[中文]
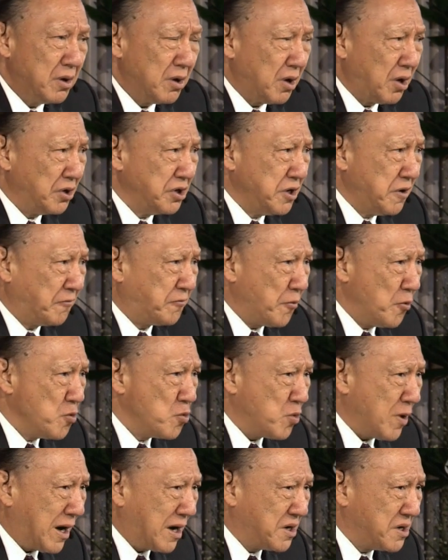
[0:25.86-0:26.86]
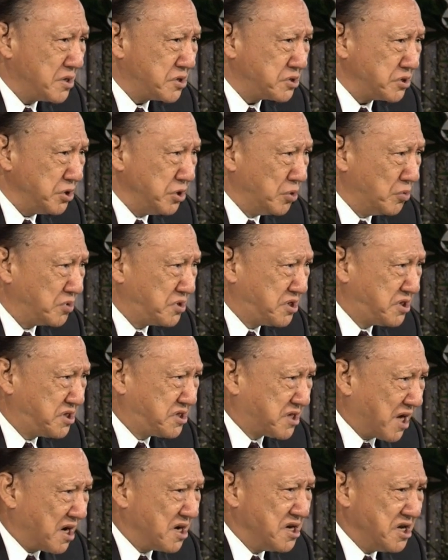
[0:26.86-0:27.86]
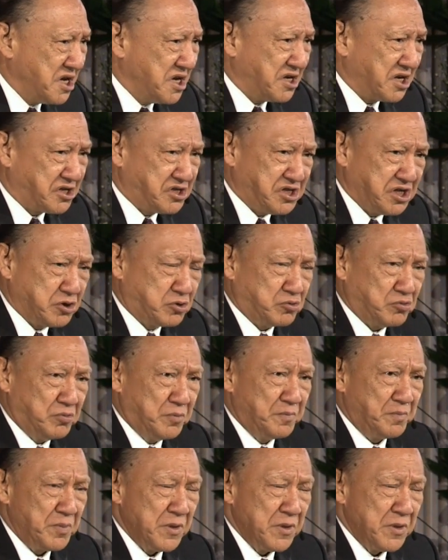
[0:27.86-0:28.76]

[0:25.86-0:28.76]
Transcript: 而你的疯狂是有真理的基础。